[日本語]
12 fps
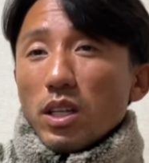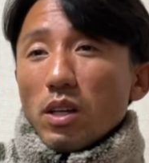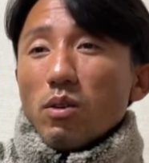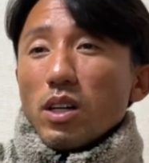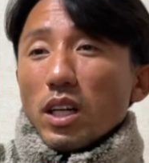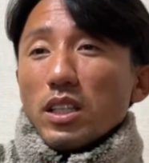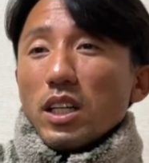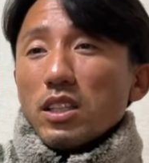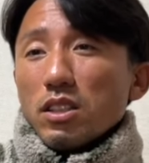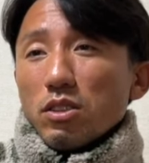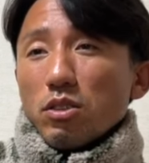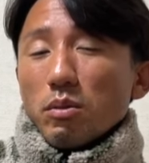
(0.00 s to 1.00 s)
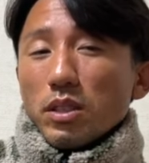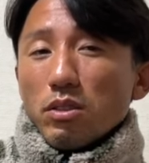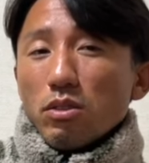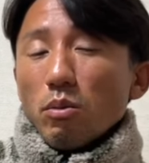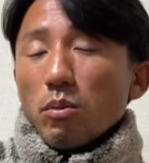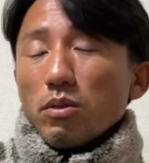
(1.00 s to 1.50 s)
嫌悪感抱いてる人もいる
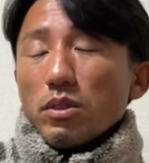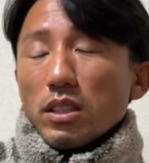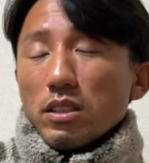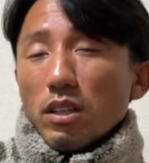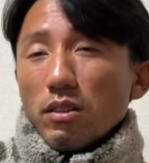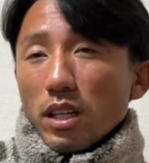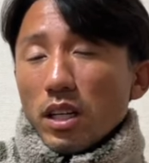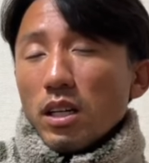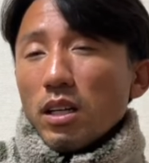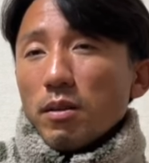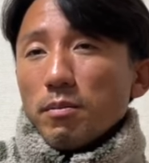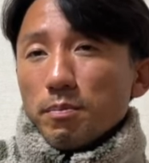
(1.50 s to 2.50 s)
と思うんですよね。